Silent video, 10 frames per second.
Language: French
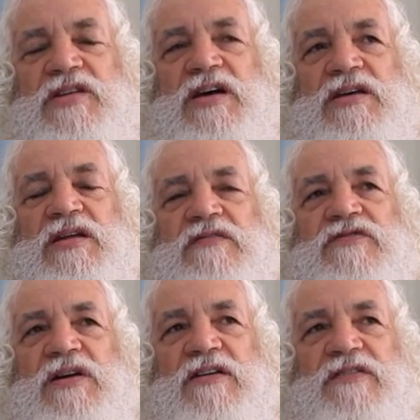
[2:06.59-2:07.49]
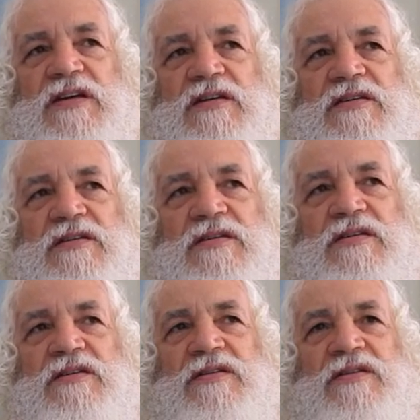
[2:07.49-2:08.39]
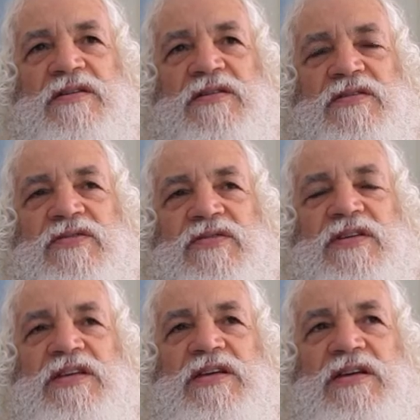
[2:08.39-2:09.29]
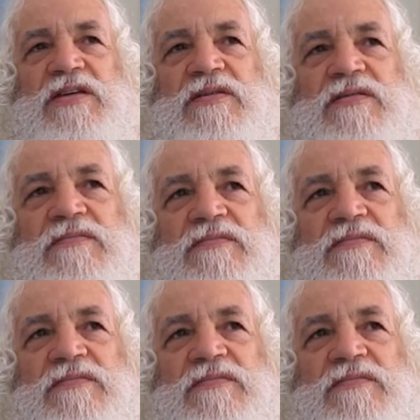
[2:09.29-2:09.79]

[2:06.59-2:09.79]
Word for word: n'a rien à voir avec ce qui est